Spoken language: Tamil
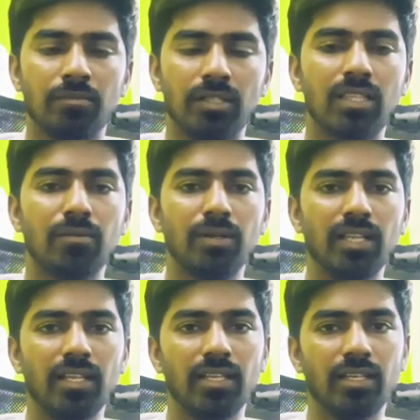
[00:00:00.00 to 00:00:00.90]
மற்றபடி
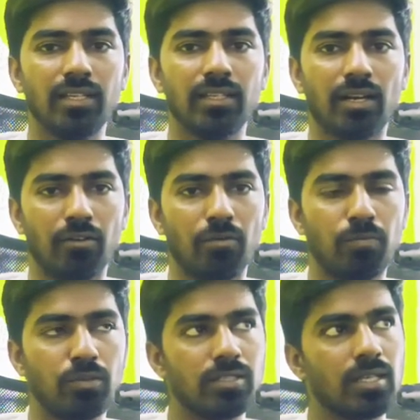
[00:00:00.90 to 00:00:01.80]
அவங்க
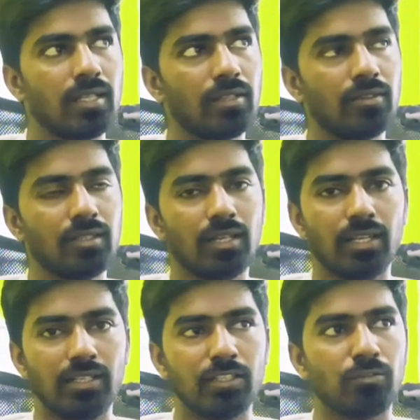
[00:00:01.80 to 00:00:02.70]
புதுசாக அந்த விதத்தில்
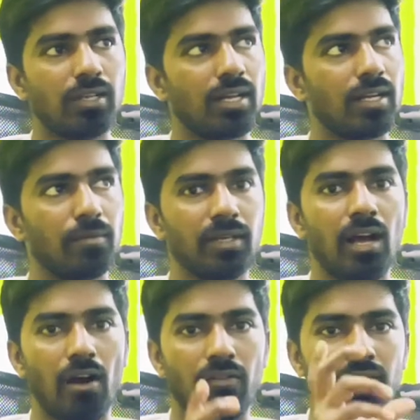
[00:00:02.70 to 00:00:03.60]
என்ன சொல்லியிருக்காங்க அப்படின்னா
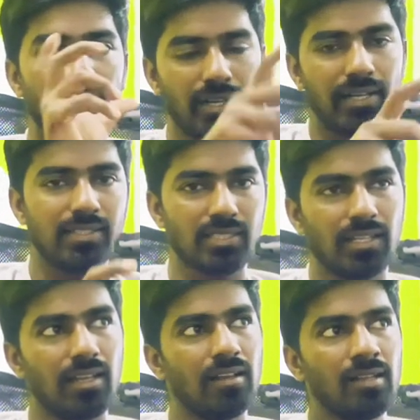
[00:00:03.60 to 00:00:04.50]
அவங்க
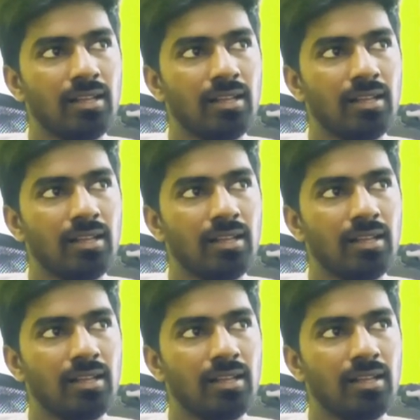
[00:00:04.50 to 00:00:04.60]
ட்ரிக்ஸ்னால்